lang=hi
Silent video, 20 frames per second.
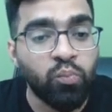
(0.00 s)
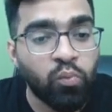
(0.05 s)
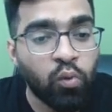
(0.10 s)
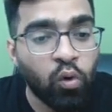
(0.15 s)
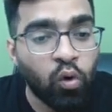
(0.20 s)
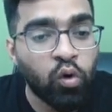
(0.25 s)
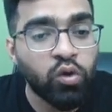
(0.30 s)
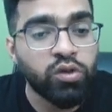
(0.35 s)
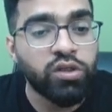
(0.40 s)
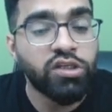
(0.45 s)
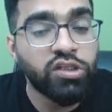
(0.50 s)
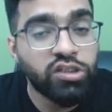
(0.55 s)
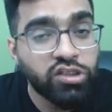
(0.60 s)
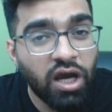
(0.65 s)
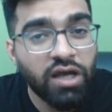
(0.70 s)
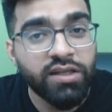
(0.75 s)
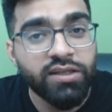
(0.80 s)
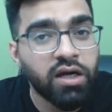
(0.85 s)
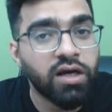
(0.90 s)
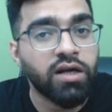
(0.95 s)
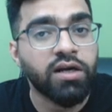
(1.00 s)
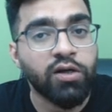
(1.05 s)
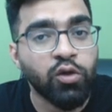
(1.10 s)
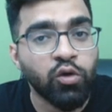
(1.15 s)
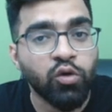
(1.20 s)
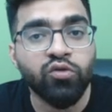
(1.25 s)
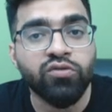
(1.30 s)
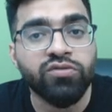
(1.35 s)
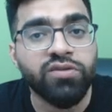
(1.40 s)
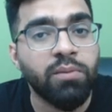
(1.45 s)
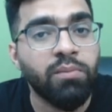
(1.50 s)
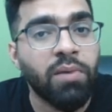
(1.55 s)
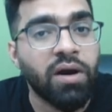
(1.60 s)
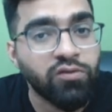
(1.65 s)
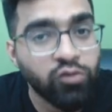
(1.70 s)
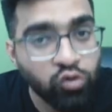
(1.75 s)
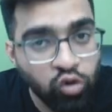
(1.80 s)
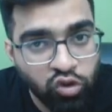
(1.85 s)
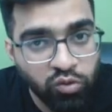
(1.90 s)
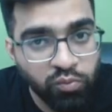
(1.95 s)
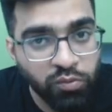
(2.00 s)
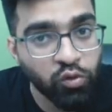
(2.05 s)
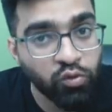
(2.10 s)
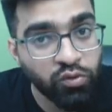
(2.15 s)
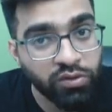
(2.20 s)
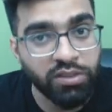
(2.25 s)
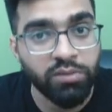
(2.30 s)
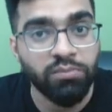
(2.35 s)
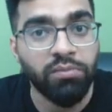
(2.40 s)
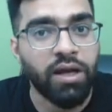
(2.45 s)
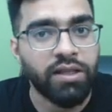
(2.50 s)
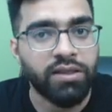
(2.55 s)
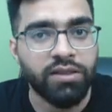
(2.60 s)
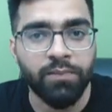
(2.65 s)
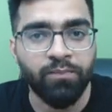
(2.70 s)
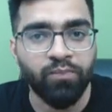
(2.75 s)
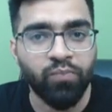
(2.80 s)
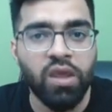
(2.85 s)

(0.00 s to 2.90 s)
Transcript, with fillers: बहुत ज़्यादा हर्ट हुई उसके बावजूद भी उनकी बात